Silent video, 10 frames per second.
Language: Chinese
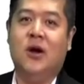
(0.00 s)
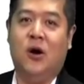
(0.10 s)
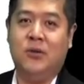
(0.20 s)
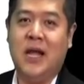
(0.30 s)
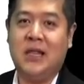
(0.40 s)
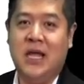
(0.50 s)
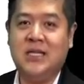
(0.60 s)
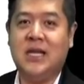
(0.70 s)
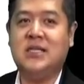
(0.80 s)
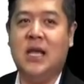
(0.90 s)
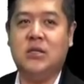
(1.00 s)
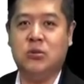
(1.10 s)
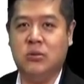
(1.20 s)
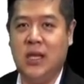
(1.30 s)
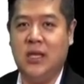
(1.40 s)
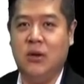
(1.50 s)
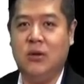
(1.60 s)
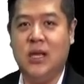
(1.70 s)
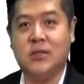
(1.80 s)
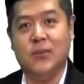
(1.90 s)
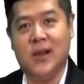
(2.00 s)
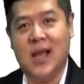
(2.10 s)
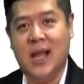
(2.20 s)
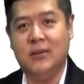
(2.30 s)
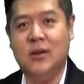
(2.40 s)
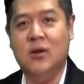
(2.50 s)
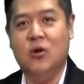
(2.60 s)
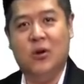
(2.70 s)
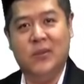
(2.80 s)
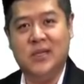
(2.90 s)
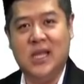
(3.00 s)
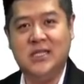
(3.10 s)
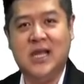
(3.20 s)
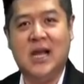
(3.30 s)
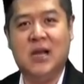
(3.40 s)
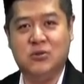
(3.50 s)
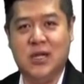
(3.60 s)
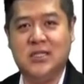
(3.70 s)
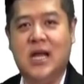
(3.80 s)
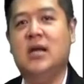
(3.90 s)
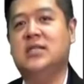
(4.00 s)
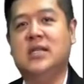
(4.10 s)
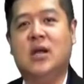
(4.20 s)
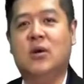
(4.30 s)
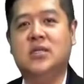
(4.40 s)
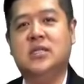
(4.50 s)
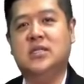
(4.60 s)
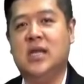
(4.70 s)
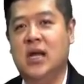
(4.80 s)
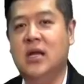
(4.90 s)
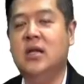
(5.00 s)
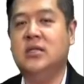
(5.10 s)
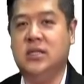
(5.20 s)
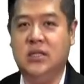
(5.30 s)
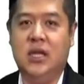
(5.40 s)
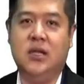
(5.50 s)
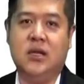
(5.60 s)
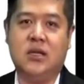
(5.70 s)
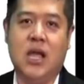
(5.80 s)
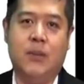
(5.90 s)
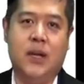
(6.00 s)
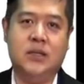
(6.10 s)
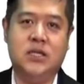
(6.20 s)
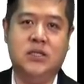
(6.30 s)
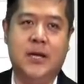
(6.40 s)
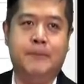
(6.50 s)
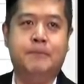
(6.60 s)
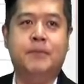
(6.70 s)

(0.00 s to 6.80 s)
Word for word: 哦，那等一下这一出电影要怎么看？我们等一下告诉大家，先来关心一下今天的一个大盘现象。